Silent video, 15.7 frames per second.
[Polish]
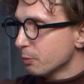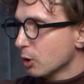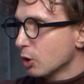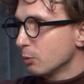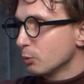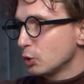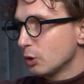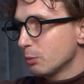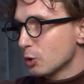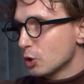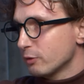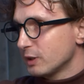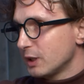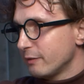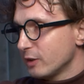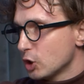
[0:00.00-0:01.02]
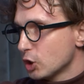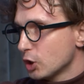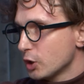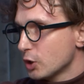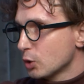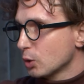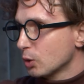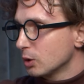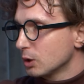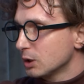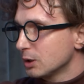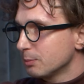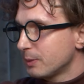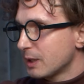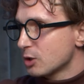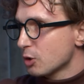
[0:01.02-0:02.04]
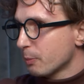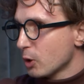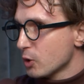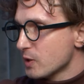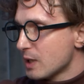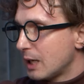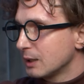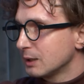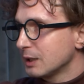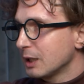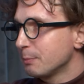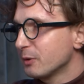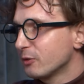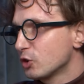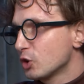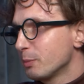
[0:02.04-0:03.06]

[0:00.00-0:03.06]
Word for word: bo komuś się może wydawać, że to jest e, bardzo proste, ale najpierw